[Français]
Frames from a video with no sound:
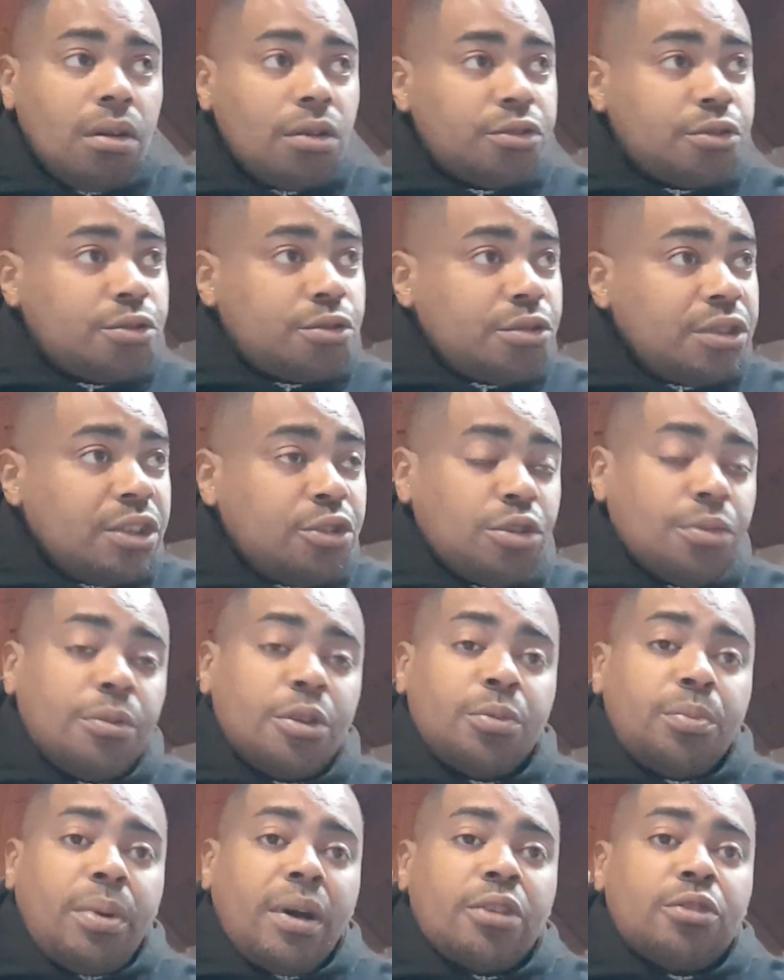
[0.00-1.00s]
Dieudonné euh,
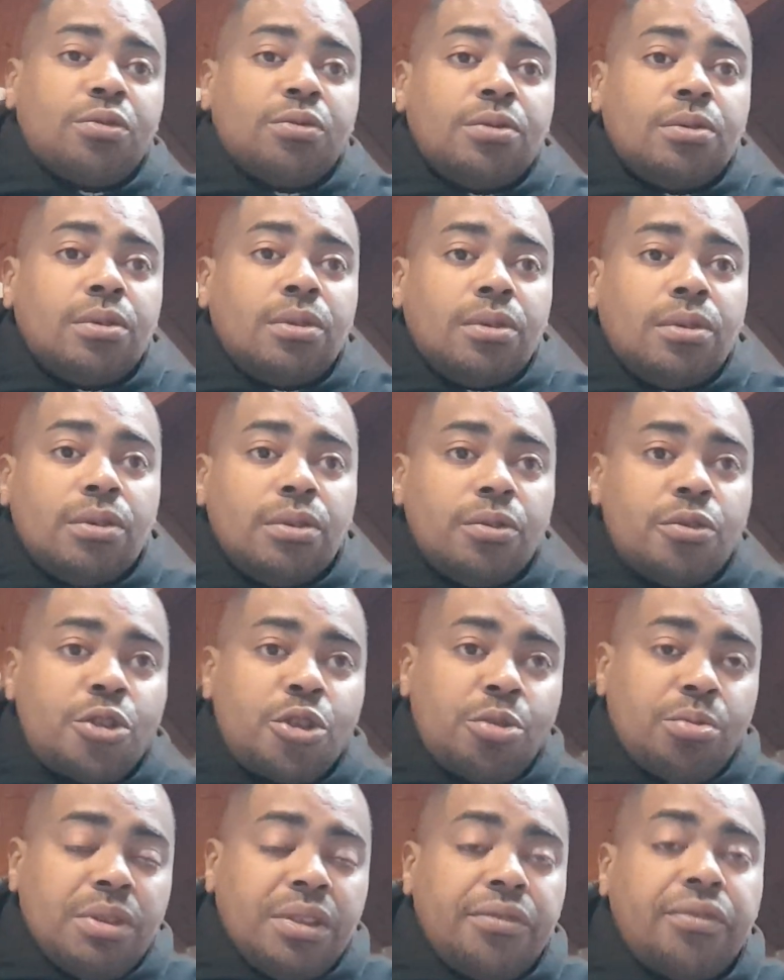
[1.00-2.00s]
demande pardon aux
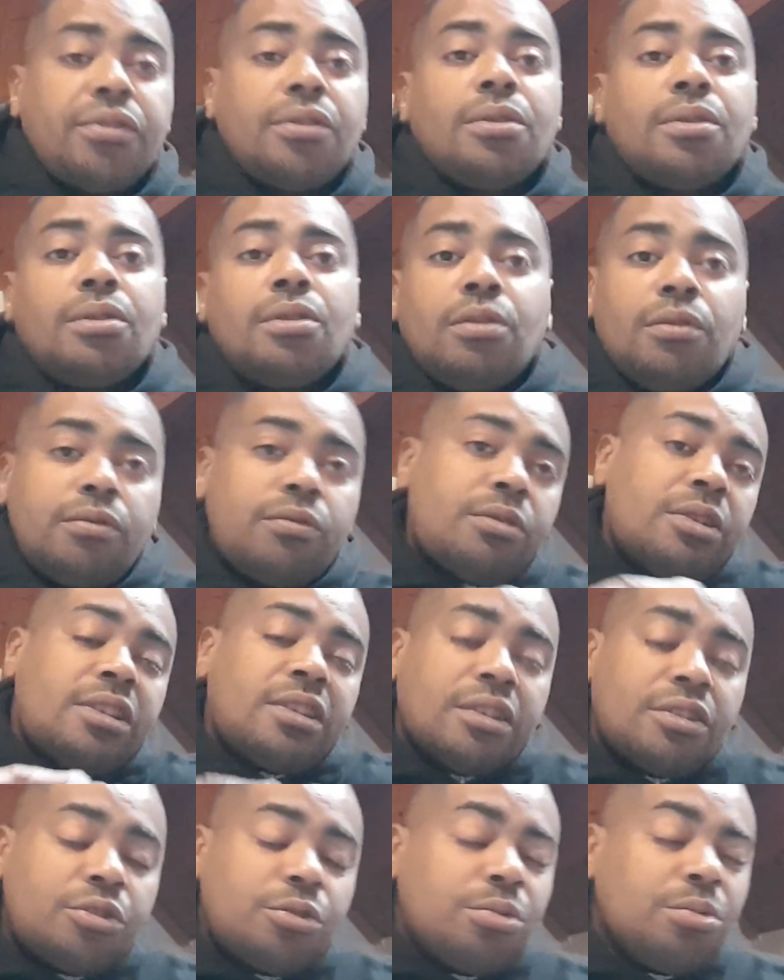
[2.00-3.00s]
juifs, vous
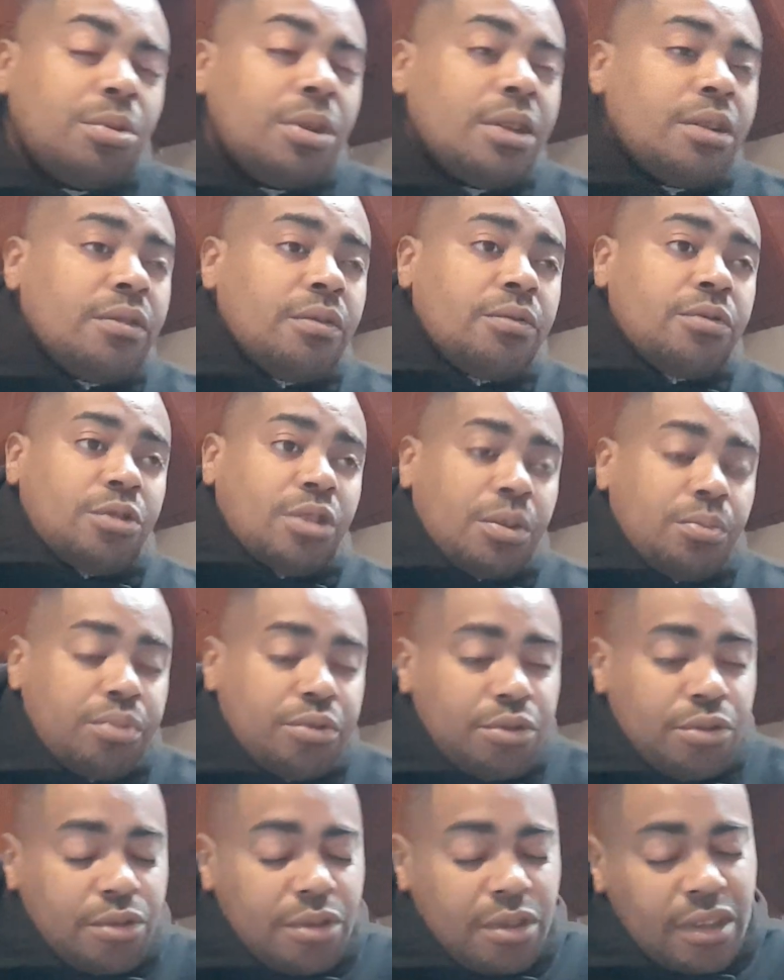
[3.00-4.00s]
cliquez dessus et vous aurez
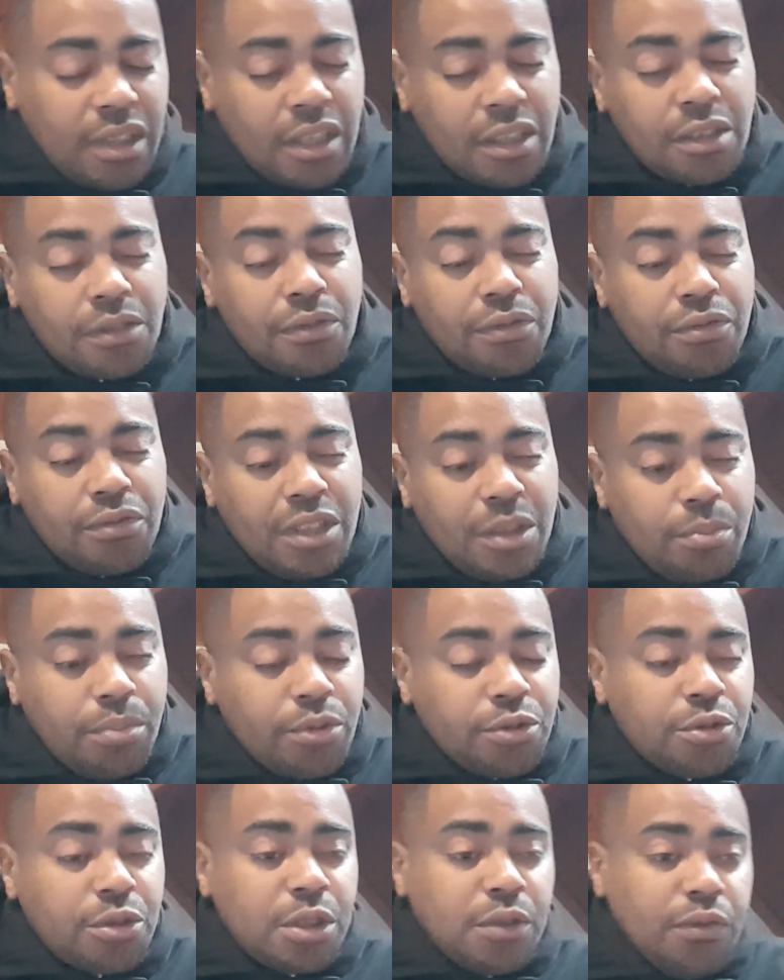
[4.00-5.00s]
plus de détails si vous voulez,
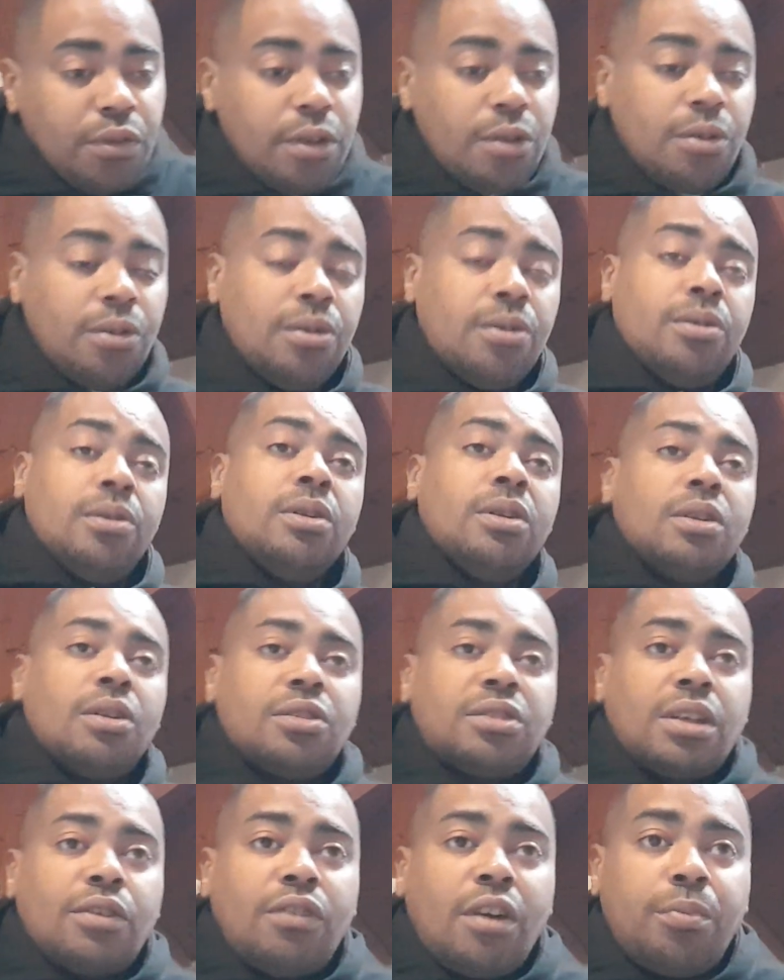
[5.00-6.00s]
pour ceux qui veulent
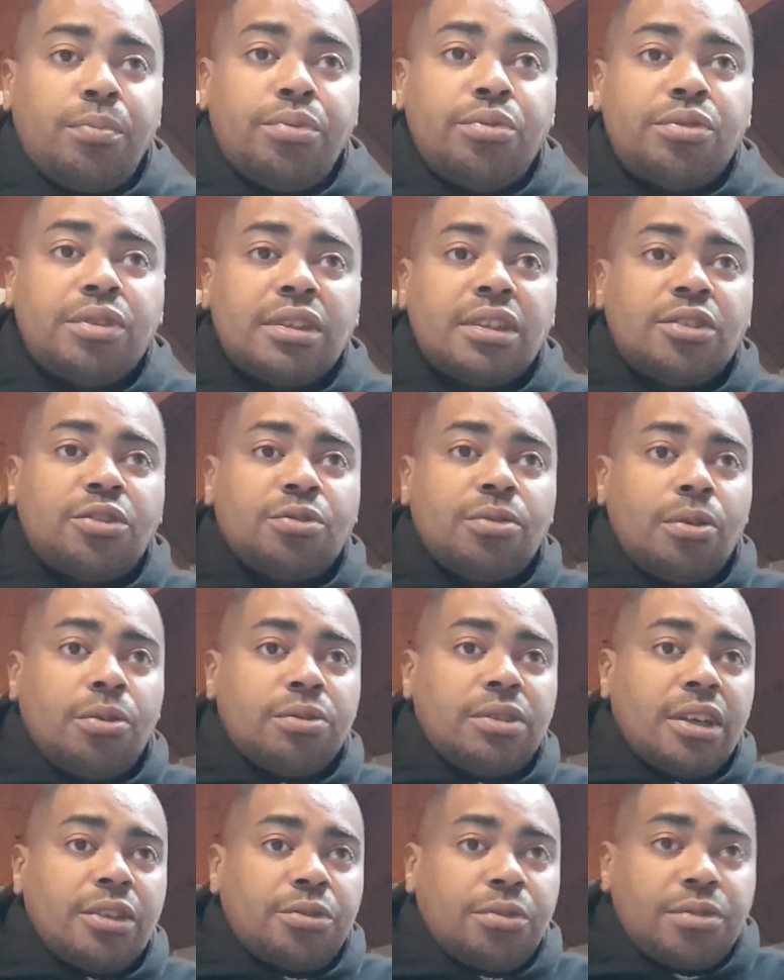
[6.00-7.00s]
en savoir plus et qui sont en
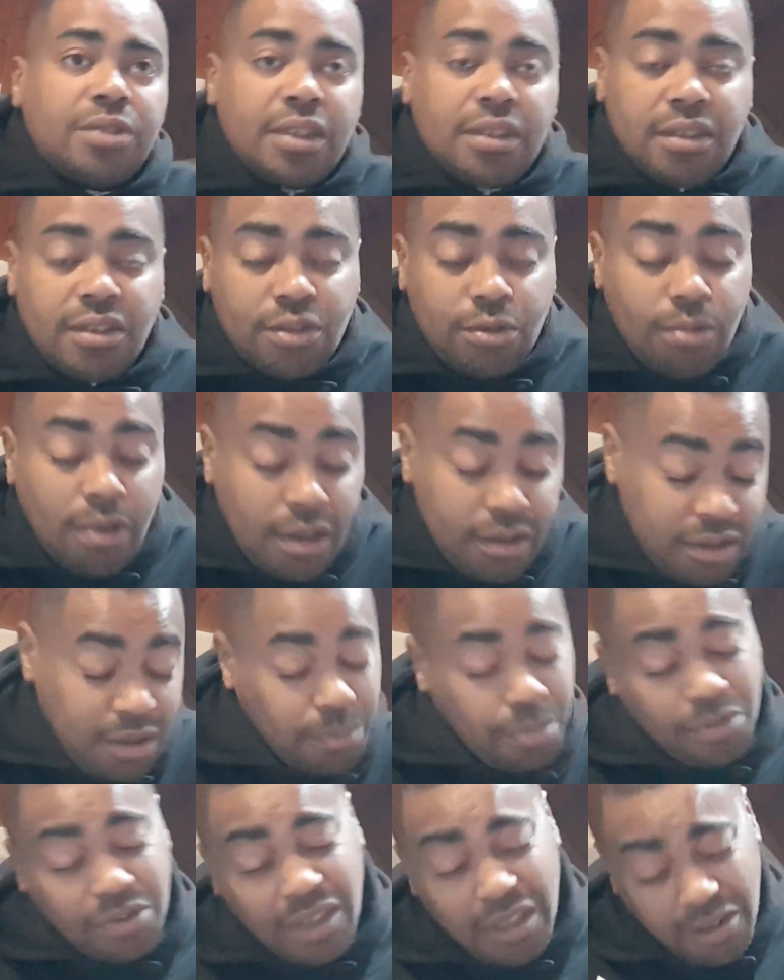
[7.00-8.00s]
retard sur cette histoire. C'est
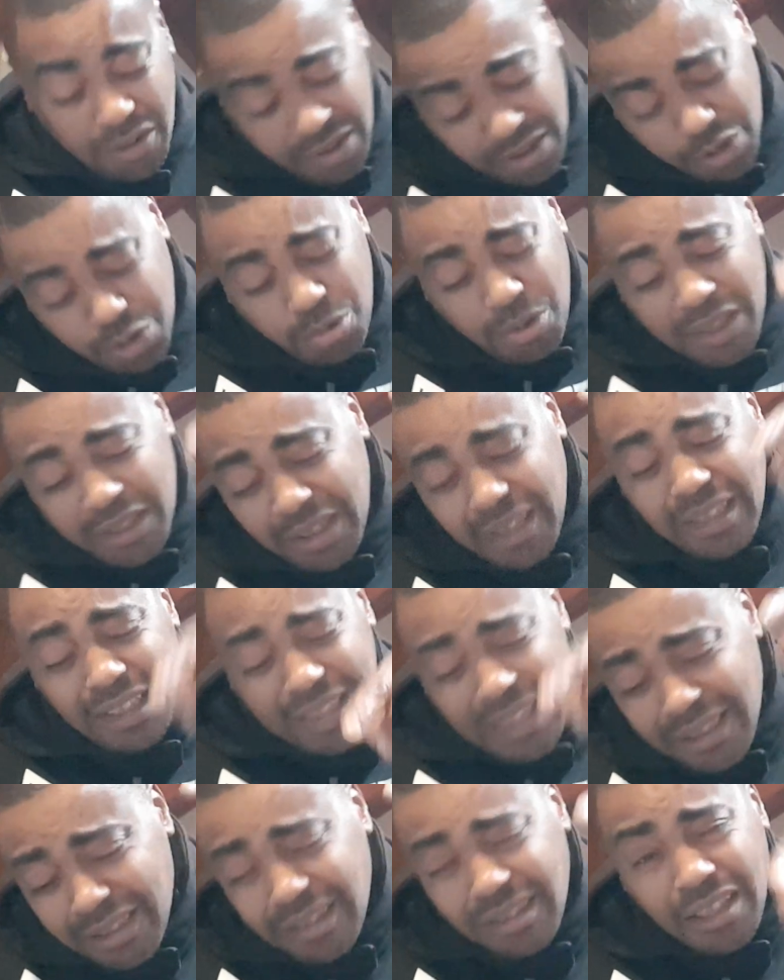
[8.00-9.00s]
pour ça que c'est sur
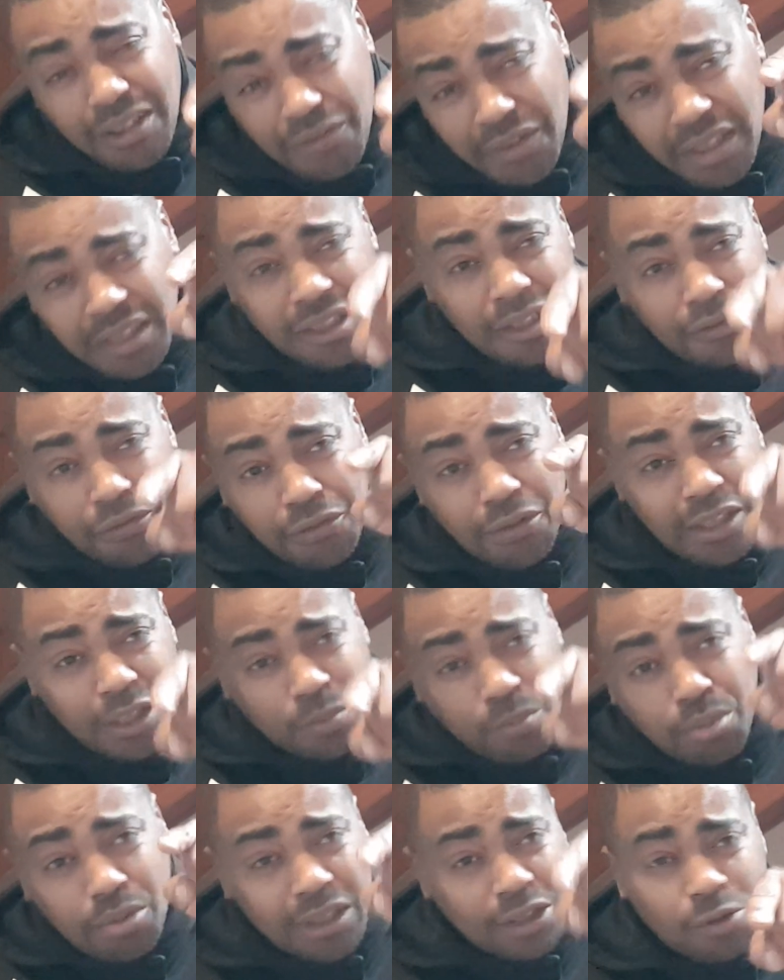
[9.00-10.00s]
Ngazi TV qu'il faut
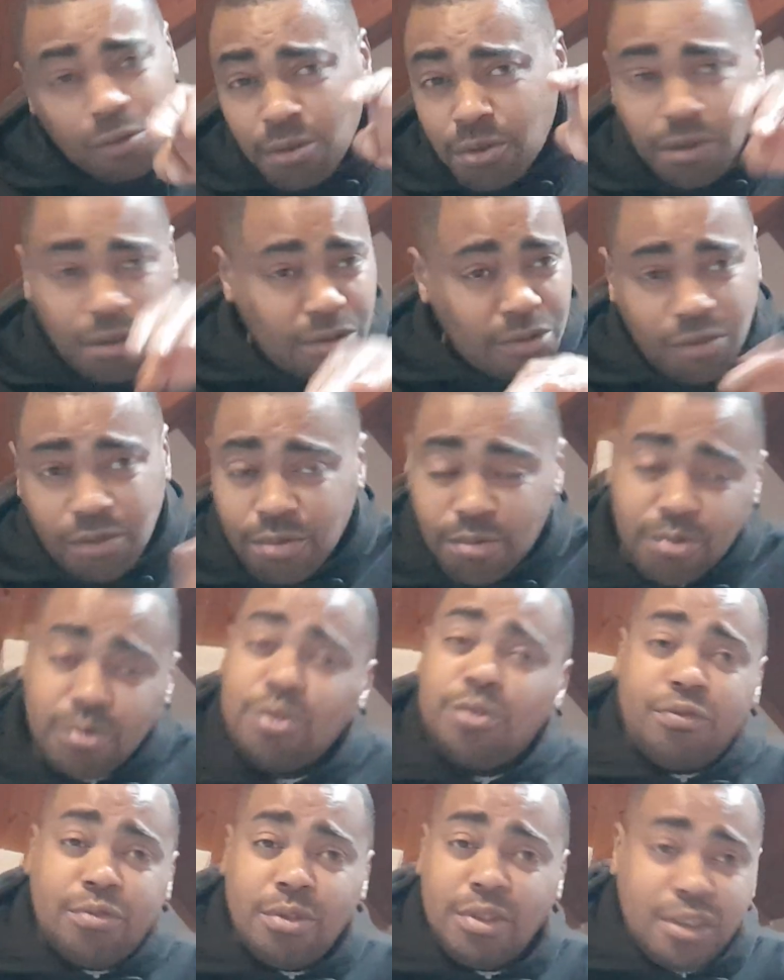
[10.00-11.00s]
être, pour être au courant de tout,
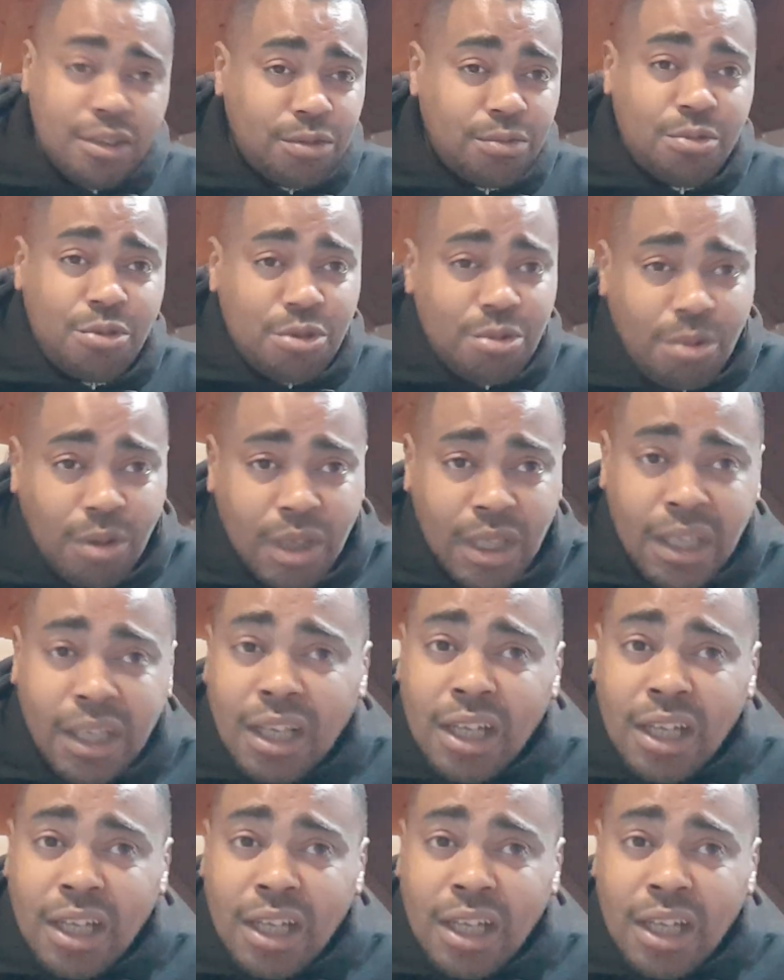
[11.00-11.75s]
je vous le dis toujours.